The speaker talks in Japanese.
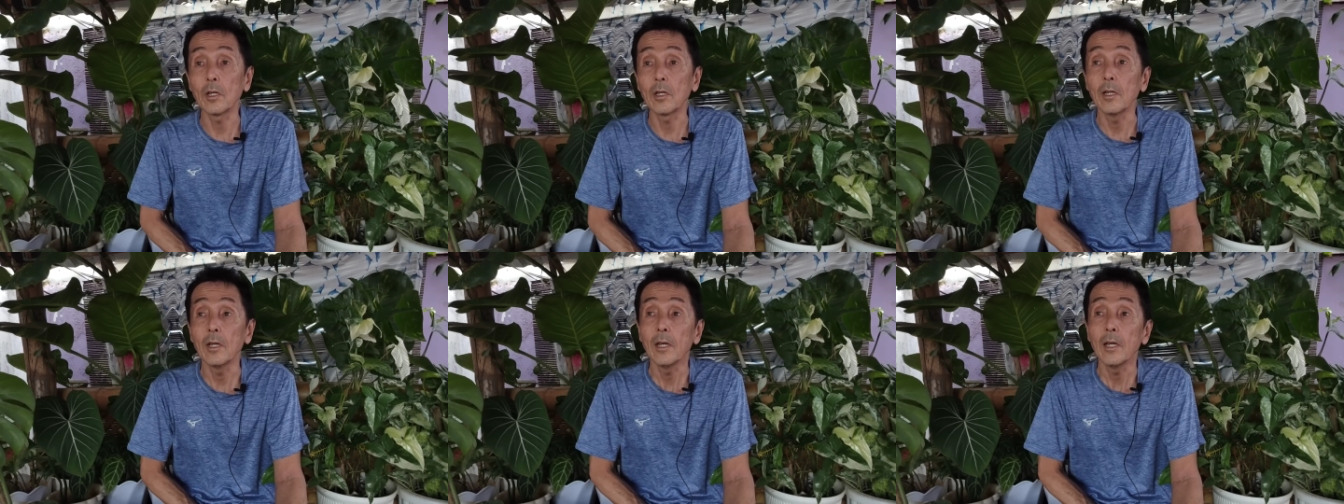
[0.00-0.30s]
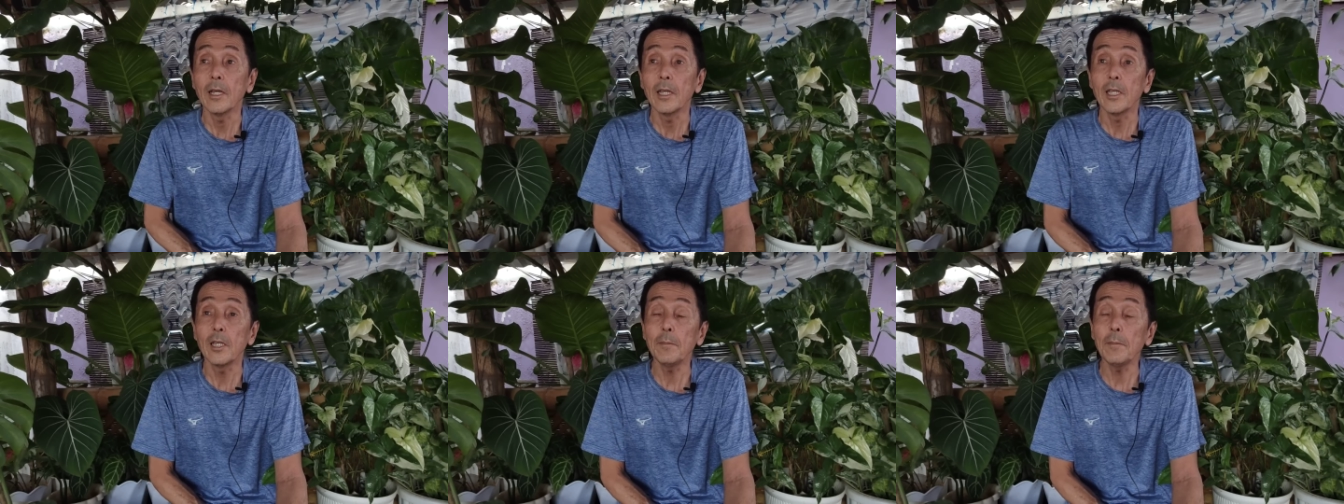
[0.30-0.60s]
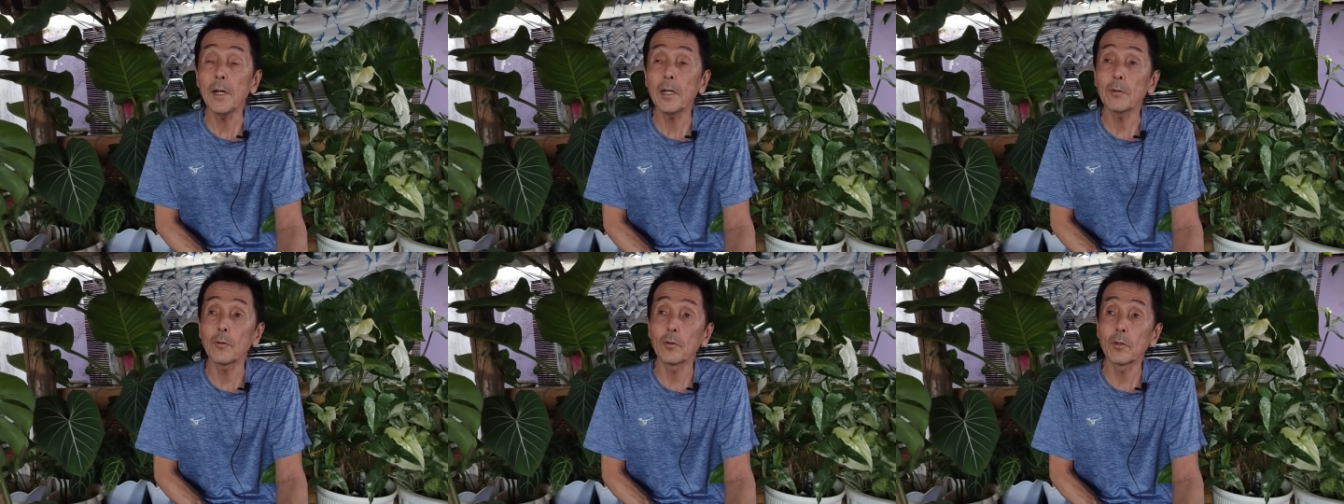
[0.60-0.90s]
で、
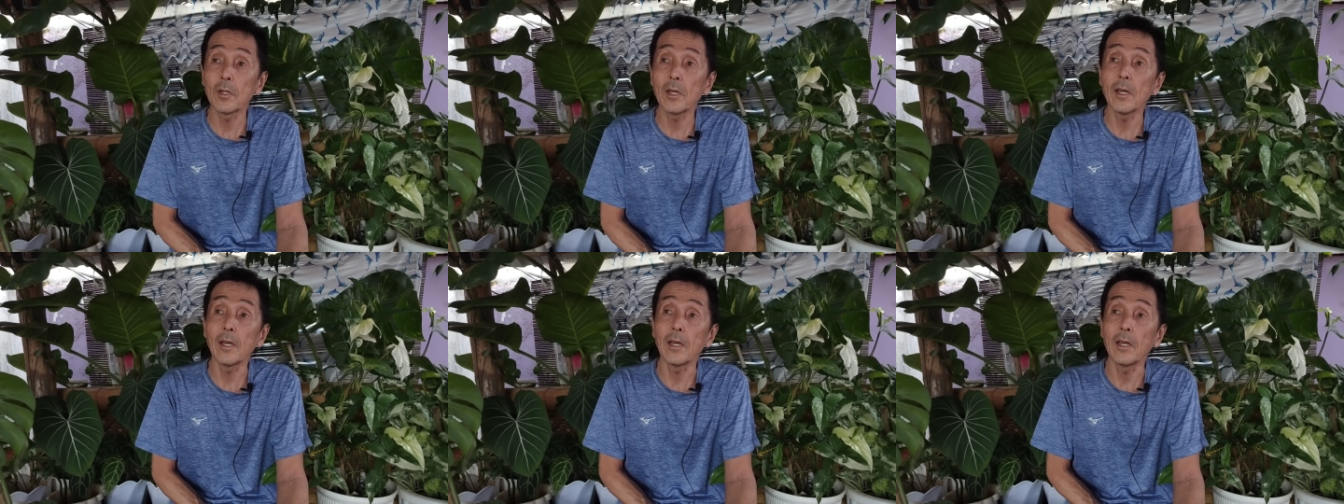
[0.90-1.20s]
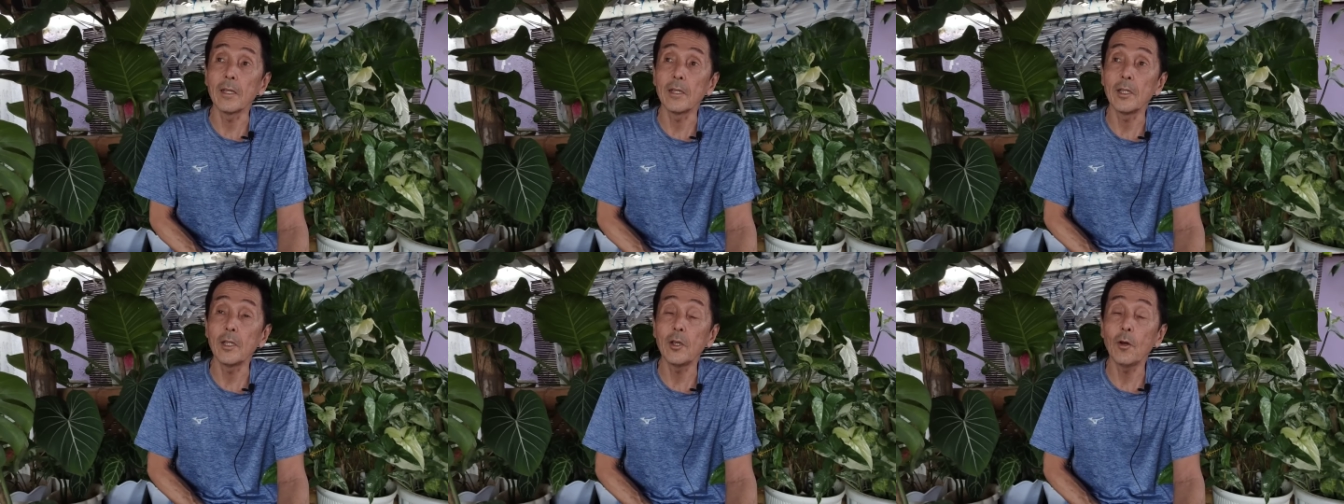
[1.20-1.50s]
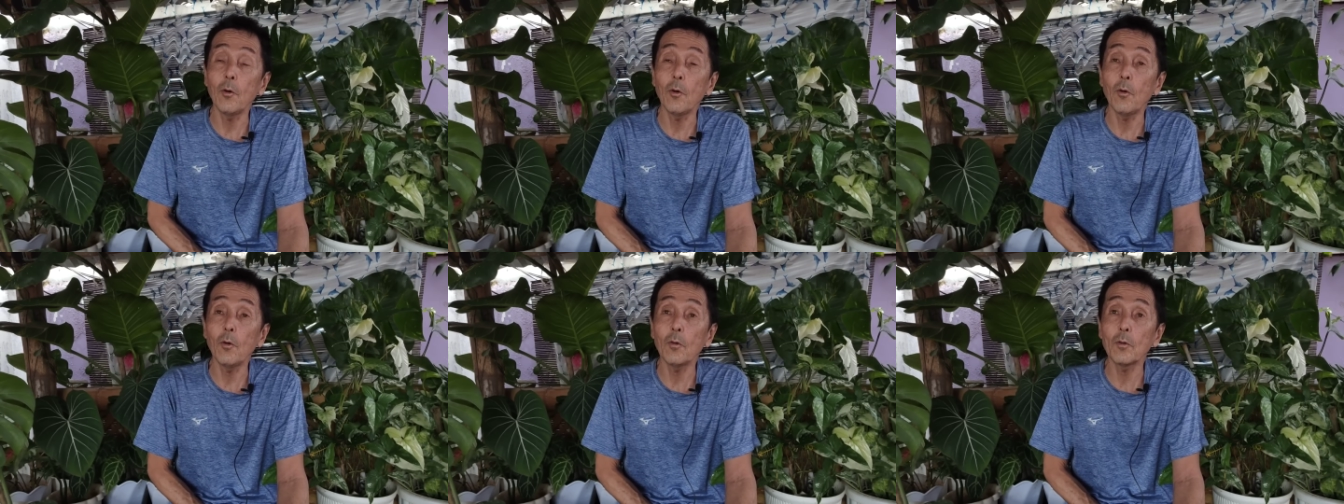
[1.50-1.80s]
今のね、
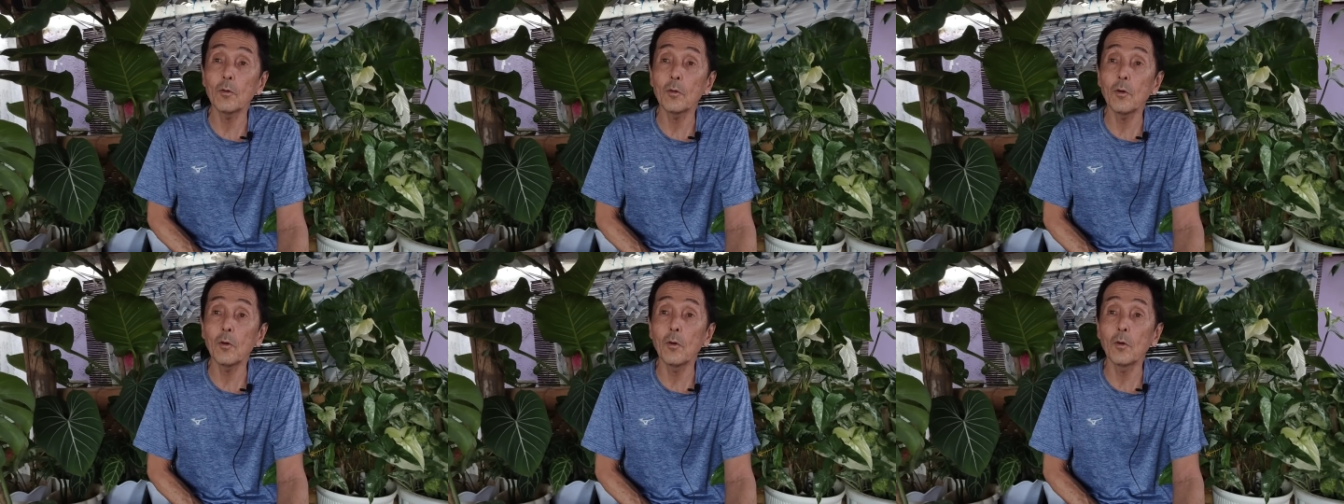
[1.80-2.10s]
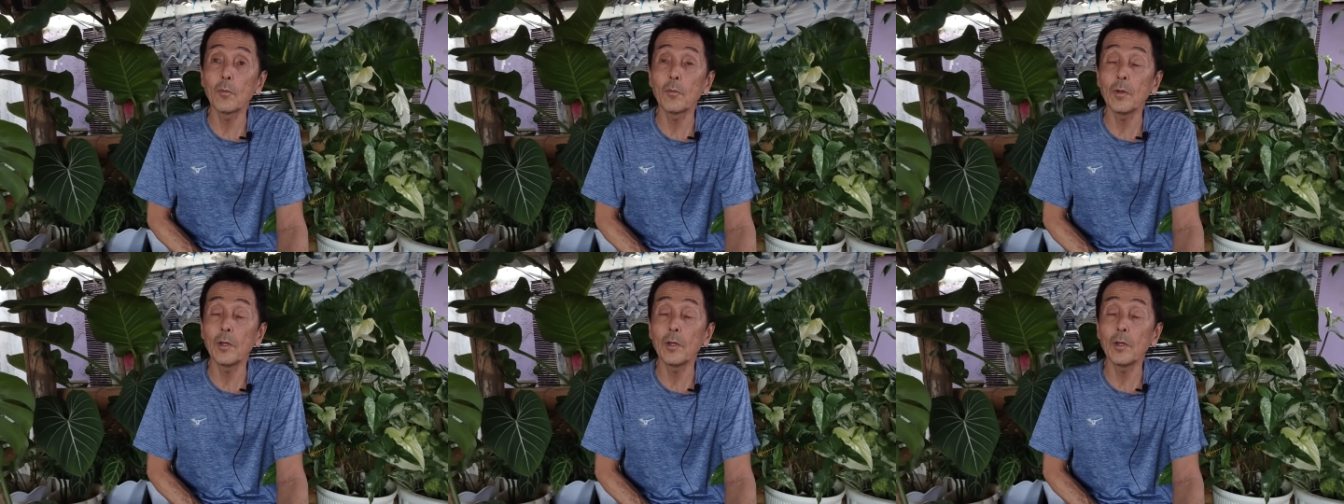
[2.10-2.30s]
日本の